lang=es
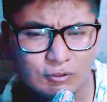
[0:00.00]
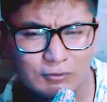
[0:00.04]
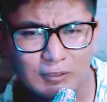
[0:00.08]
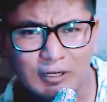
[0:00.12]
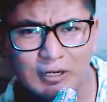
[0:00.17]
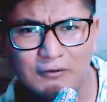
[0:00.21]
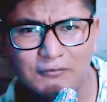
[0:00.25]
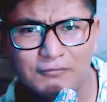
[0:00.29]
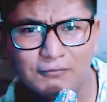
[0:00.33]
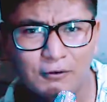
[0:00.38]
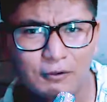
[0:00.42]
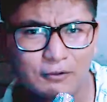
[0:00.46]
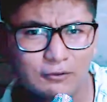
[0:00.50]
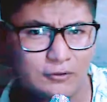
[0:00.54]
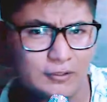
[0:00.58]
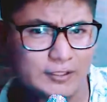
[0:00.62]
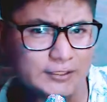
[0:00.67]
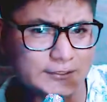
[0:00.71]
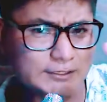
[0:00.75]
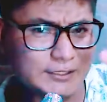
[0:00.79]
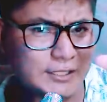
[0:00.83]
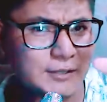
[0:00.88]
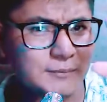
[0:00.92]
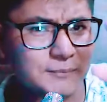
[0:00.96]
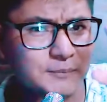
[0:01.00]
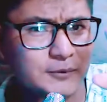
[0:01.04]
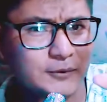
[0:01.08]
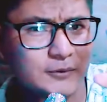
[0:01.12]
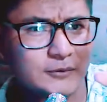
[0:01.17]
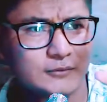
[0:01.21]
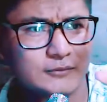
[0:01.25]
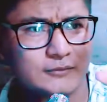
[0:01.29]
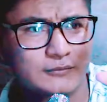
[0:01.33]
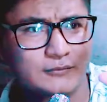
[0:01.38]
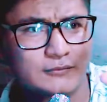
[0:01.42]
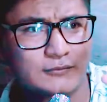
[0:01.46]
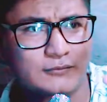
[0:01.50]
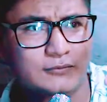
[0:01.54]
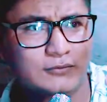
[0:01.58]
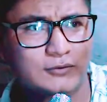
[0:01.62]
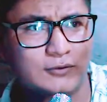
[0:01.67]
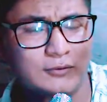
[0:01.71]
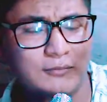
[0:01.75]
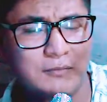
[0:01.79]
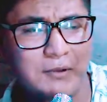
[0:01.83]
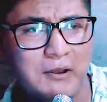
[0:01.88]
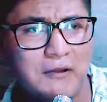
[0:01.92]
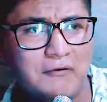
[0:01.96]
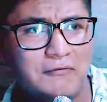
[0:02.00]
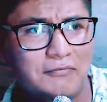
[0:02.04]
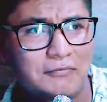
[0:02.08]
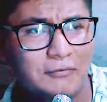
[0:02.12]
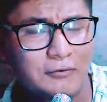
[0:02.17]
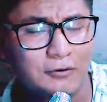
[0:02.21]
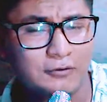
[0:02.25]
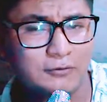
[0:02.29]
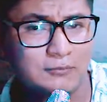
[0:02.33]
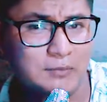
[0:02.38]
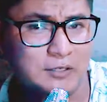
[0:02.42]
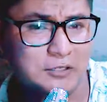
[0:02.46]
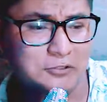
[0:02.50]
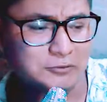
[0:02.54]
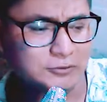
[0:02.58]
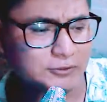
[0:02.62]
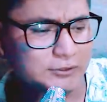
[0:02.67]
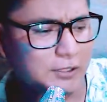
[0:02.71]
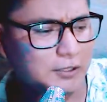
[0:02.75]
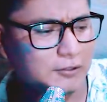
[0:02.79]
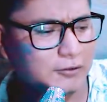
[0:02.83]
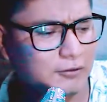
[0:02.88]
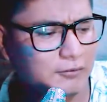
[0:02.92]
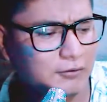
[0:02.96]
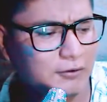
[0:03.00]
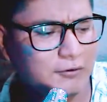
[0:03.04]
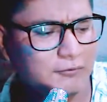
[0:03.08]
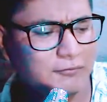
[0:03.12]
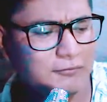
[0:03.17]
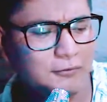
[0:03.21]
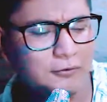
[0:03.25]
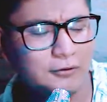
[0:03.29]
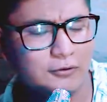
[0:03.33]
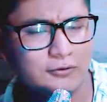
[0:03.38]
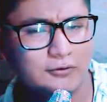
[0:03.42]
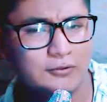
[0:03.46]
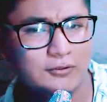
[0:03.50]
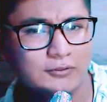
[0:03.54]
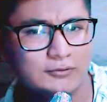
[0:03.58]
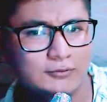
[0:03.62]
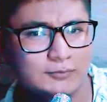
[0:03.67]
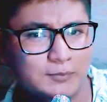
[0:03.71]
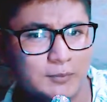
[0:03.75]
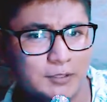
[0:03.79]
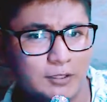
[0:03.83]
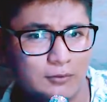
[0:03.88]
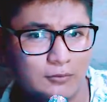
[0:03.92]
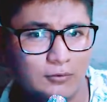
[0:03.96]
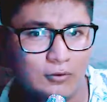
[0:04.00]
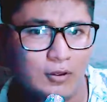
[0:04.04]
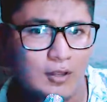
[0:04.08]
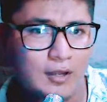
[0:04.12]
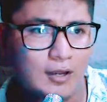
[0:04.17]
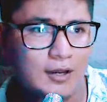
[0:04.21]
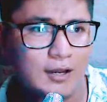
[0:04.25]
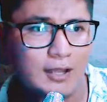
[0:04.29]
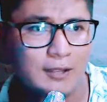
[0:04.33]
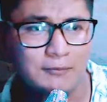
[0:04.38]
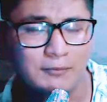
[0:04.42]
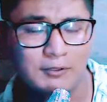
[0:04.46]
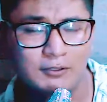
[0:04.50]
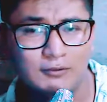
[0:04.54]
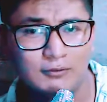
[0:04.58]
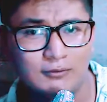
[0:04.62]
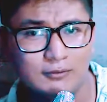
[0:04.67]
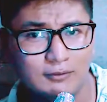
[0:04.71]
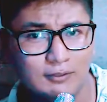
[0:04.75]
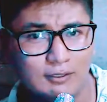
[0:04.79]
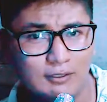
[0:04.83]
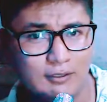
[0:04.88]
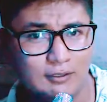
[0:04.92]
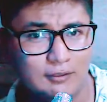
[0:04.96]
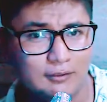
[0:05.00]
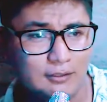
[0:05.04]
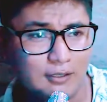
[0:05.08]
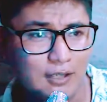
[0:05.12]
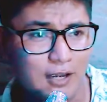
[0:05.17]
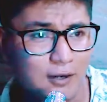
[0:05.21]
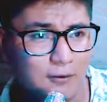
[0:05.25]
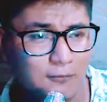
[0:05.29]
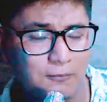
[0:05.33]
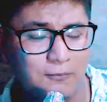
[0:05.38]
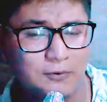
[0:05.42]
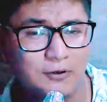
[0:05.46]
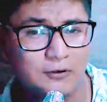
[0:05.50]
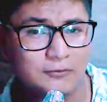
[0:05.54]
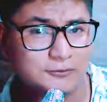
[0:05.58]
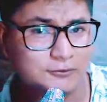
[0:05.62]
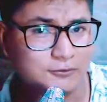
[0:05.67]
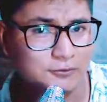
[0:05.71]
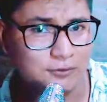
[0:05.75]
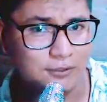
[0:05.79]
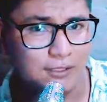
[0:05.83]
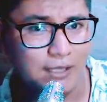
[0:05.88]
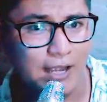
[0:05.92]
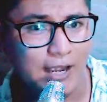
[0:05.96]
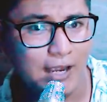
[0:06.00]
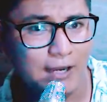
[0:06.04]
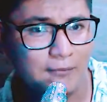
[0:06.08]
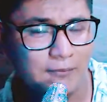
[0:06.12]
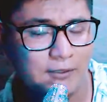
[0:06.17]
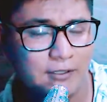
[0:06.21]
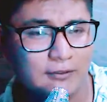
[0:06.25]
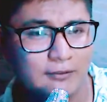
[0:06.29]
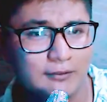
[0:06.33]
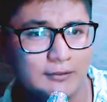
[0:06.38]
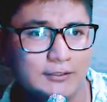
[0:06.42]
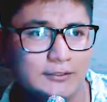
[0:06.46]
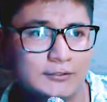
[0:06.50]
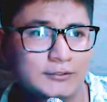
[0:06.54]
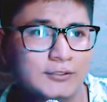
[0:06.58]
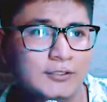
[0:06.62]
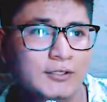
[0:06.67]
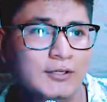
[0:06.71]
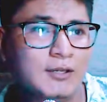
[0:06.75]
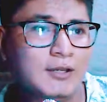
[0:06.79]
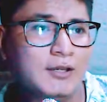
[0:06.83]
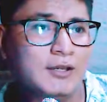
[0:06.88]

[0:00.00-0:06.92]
Tomaba foto en este tiempo. Yo tomaba fotos, me gustaba tomar fotos, pero no en el ámbito de, de, algo profesional, mejor dicho.